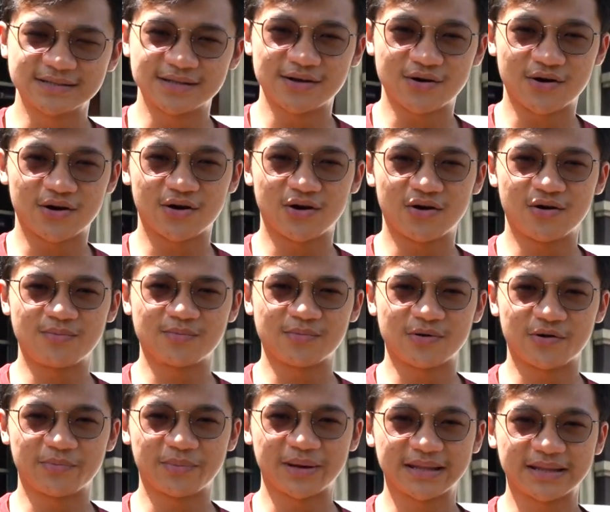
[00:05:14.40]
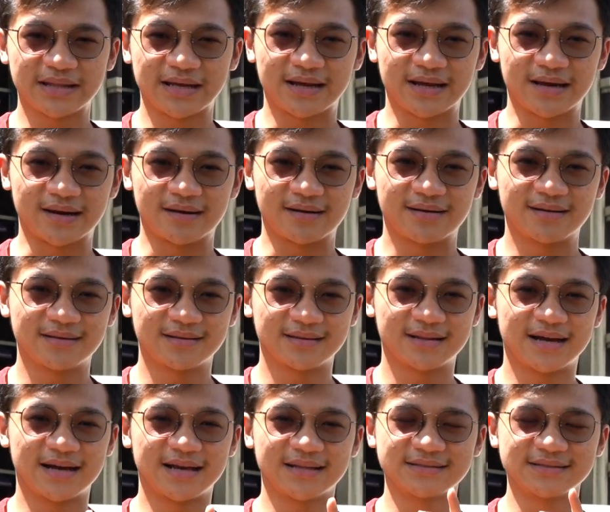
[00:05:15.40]
di kolom komentar.
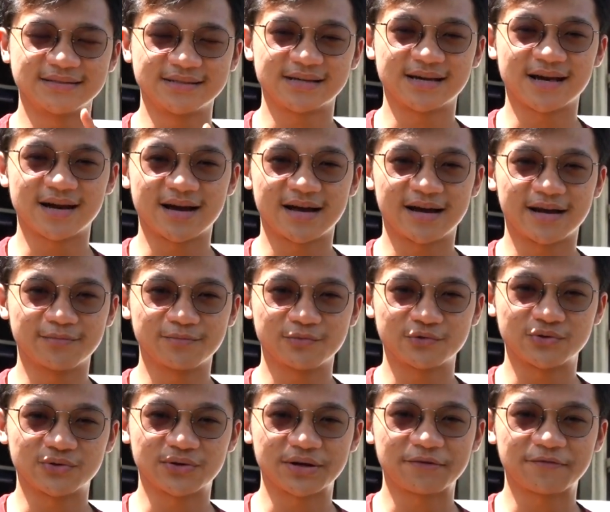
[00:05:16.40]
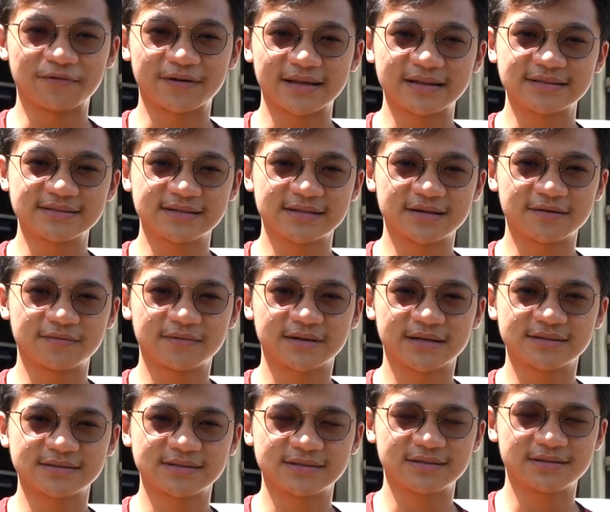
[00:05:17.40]
Dan jika kalian butuh
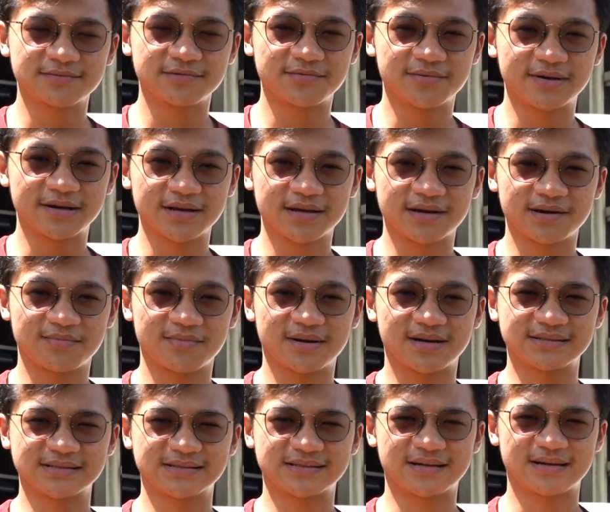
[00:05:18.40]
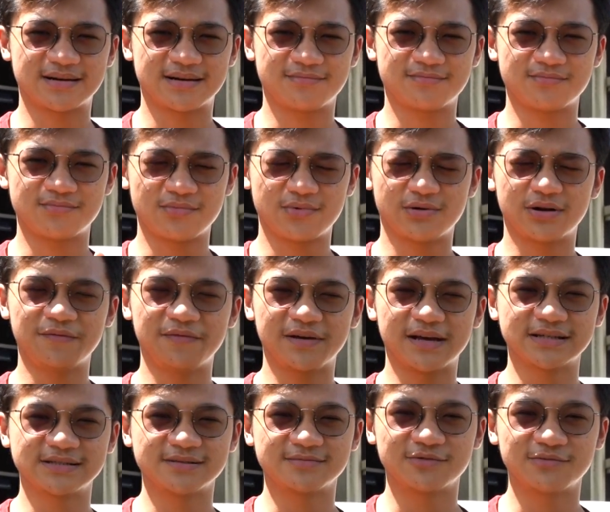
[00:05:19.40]
referensi-referensi lebih banyak masalah
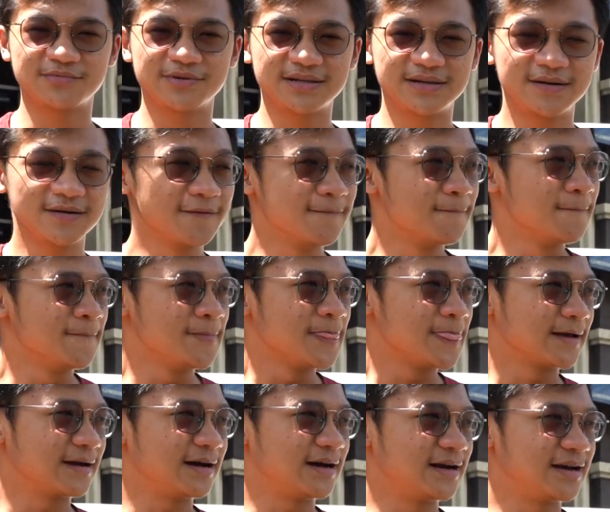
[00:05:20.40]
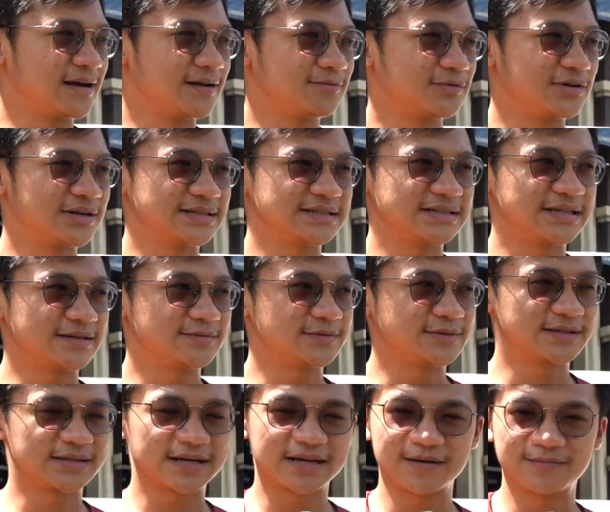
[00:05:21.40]
modifikasi mobil, kalian boleh
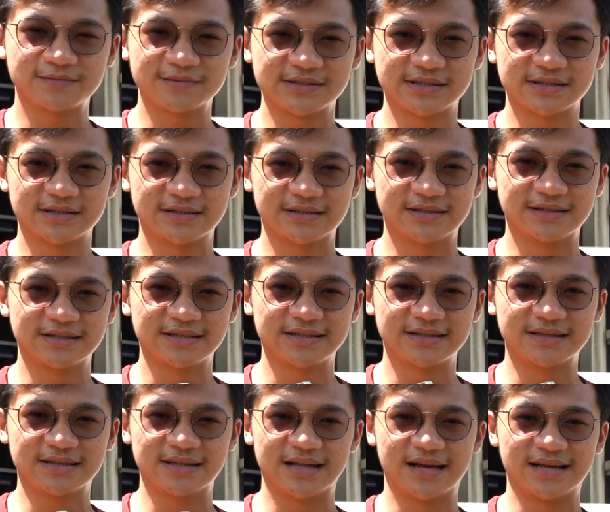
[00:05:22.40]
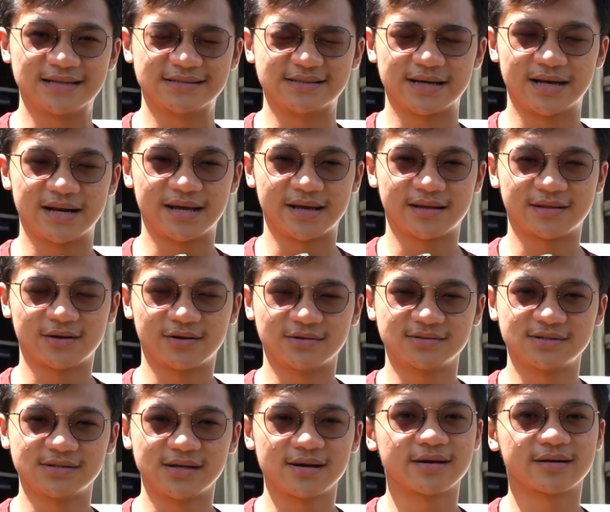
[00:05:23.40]
subscribe channel ini dan nyalain
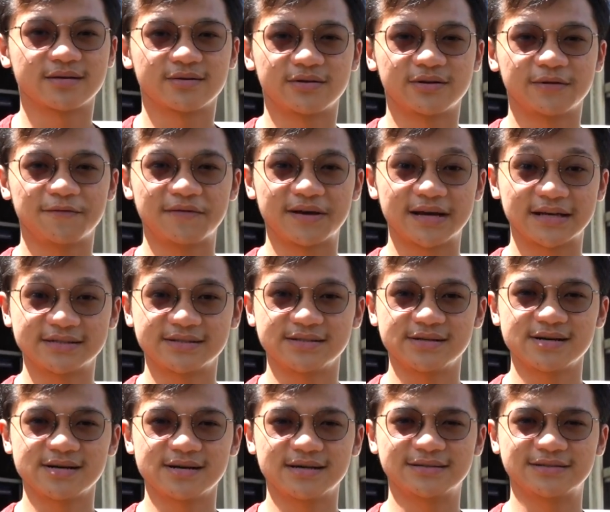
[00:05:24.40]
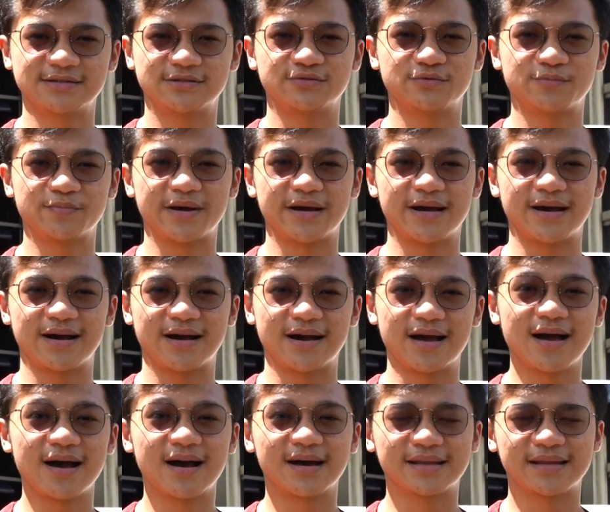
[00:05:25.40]
lonceng notifikasinya supaya
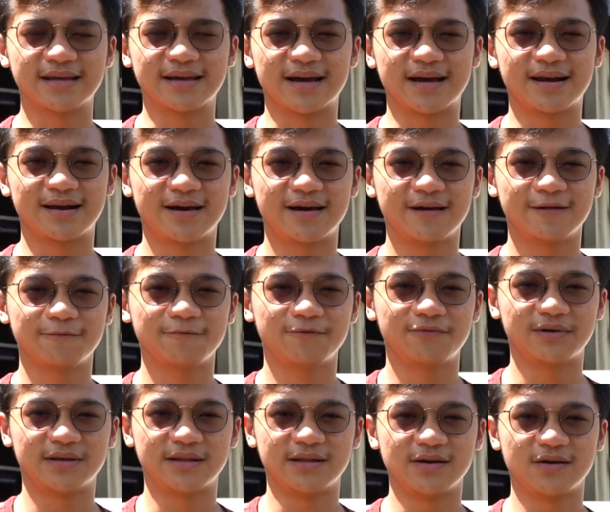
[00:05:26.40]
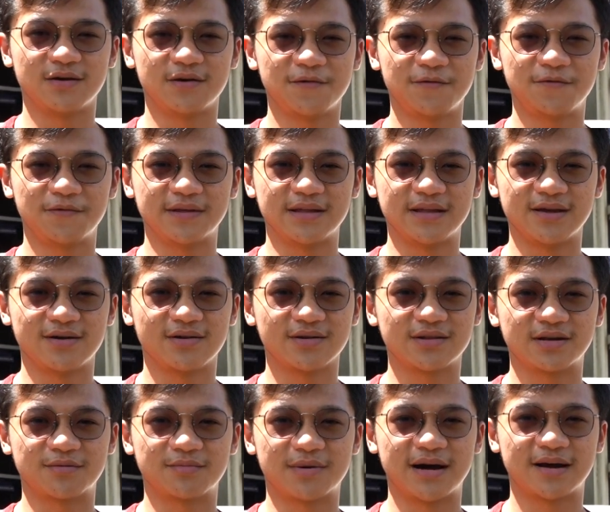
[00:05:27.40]
nggak ketinggalan video-video
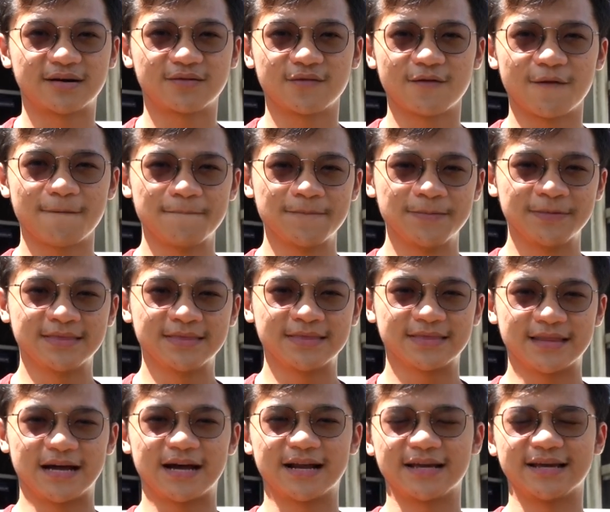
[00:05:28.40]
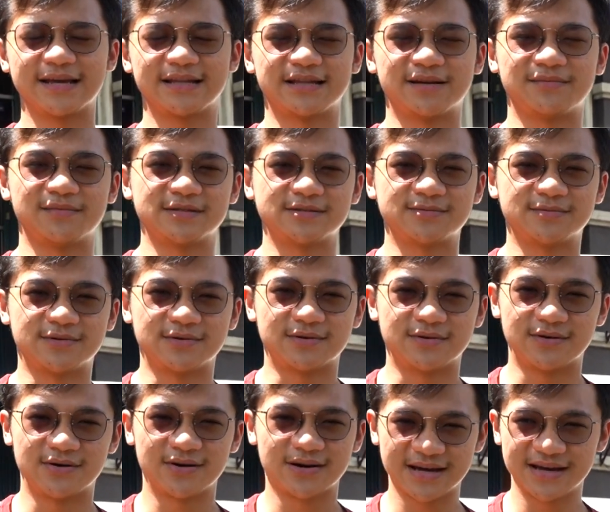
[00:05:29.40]
terbaru dari kita Max Bro.
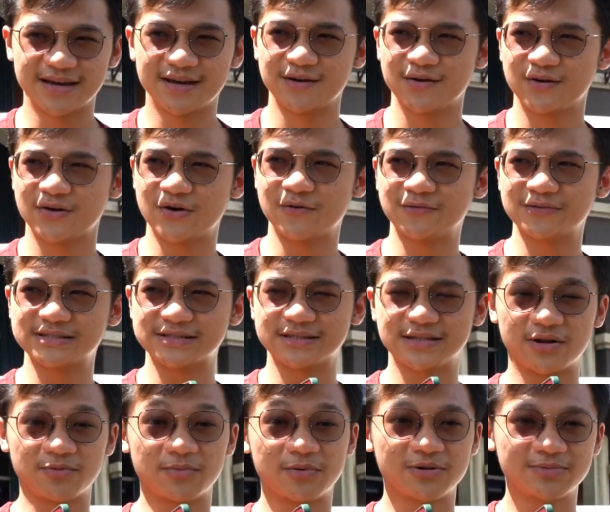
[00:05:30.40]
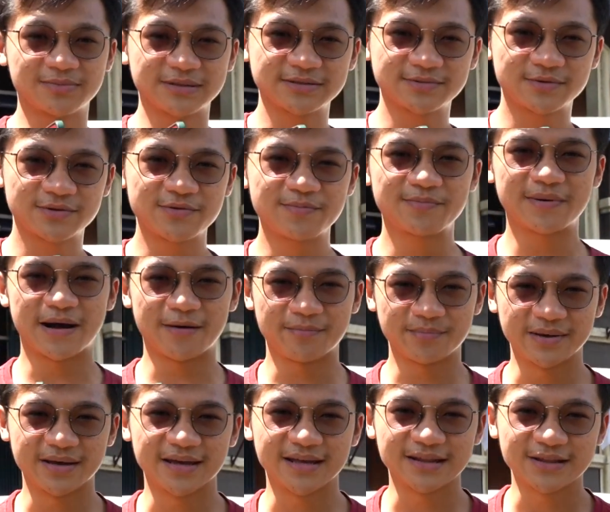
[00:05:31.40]
Oke, gue Vincent Daud Max Bro
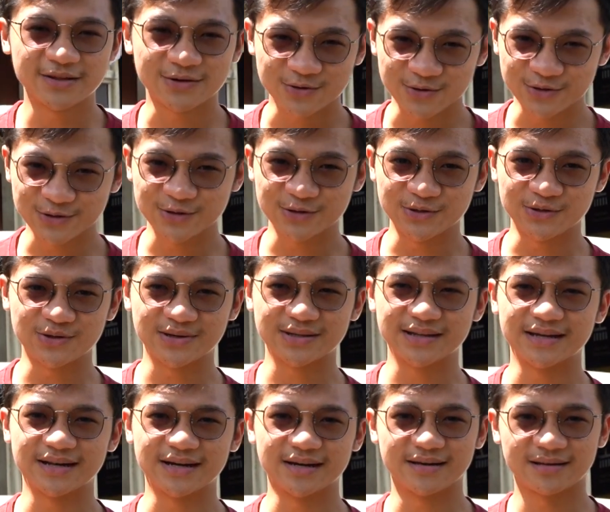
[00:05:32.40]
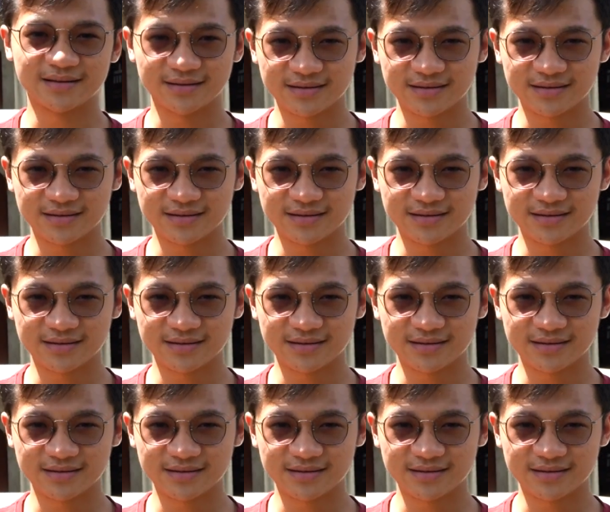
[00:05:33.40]
pamit undur diri.